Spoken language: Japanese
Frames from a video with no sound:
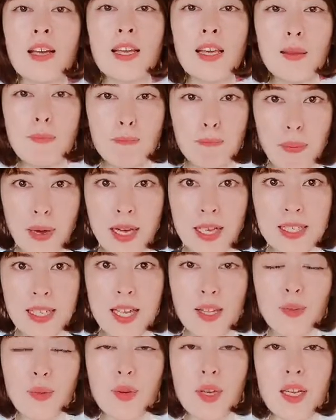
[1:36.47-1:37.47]
いち
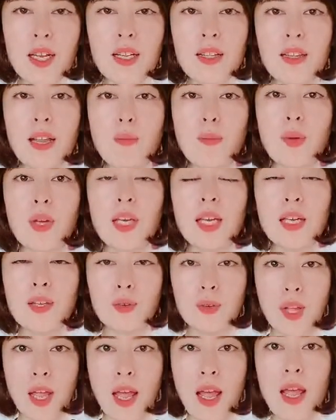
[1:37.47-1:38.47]
パーセント になってもいい
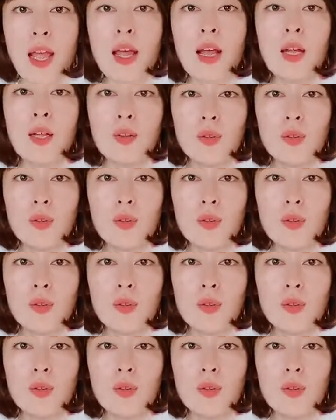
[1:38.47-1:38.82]
ので、